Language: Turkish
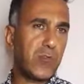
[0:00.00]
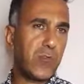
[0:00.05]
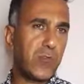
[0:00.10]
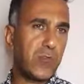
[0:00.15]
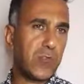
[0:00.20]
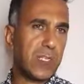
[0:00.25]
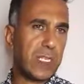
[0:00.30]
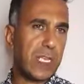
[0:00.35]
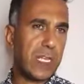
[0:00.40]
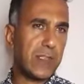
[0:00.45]

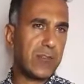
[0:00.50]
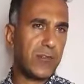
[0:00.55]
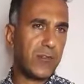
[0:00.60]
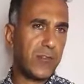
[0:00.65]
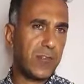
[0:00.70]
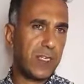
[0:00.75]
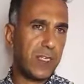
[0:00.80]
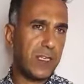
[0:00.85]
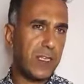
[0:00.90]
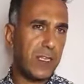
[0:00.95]
olduktan
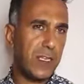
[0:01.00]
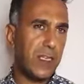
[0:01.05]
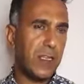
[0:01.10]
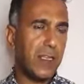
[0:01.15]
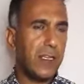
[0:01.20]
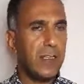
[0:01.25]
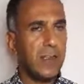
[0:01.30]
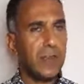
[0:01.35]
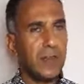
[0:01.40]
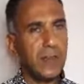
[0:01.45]
sonra
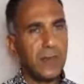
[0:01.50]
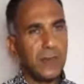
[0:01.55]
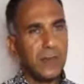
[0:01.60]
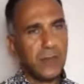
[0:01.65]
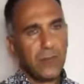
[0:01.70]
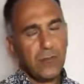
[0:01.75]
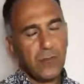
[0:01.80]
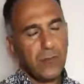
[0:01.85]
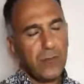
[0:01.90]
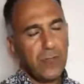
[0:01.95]

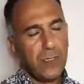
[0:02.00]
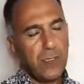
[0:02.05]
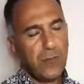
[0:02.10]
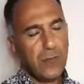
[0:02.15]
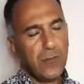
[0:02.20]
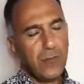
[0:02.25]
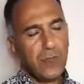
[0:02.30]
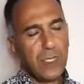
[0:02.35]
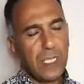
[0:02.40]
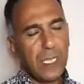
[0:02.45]

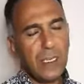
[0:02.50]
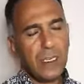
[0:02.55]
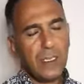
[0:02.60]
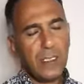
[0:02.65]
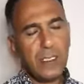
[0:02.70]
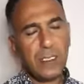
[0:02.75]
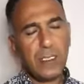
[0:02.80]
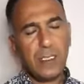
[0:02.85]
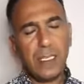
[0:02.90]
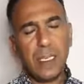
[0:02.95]
günler,
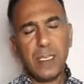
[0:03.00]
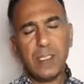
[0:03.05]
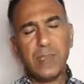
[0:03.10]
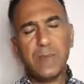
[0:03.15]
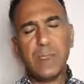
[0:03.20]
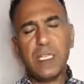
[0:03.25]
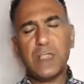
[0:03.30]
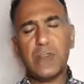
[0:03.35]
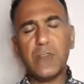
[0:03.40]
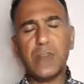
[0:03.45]
yıllarca
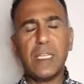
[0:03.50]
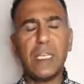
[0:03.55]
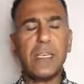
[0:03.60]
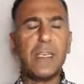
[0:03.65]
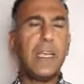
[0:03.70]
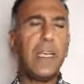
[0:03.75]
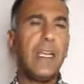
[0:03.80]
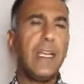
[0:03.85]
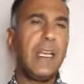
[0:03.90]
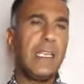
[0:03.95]
bekliyorlar.
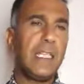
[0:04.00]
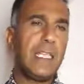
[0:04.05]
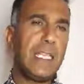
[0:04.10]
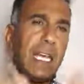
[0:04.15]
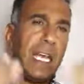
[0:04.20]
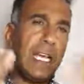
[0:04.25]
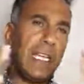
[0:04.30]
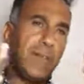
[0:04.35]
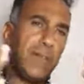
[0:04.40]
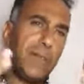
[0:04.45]

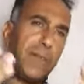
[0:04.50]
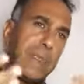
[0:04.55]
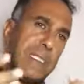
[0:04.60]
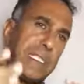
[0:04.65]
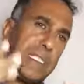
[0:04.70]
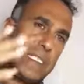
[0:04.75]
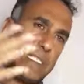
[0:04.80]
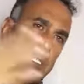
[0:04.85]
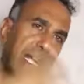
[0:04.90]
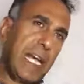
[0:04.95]
Yani biz
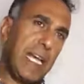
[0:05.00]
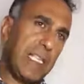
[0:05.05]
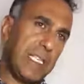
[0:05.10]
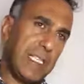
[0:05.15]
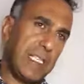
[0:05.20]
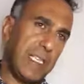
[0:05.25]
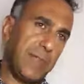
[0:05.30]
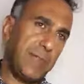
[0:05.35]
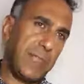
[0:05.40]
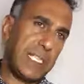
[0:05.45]

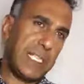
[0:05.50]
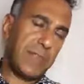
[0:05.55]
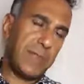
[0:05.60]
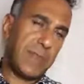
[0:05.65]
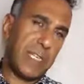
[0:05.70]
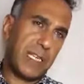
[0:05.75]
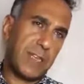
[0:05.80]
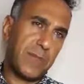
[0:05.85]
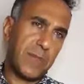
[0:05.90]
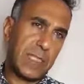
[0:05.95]
sadece bizim
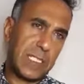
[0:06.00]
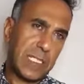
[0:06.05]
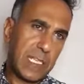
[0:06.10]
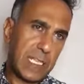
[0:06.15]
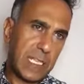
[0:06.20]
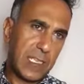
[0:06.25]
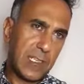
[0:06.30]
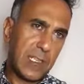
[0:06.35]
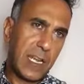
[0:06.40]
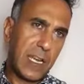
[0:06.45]
yanımızda
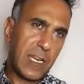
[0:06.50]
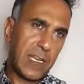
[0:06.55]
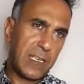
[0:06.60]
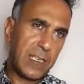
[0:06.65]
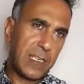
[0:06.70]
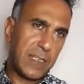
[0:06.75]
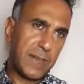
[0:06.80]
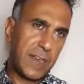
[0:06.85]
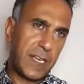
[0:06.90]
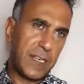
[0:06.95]

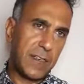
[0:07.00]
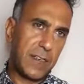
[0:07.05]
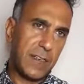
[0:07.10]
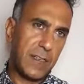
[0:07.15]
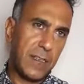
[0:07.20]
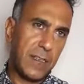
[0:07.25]
geçerliliği var.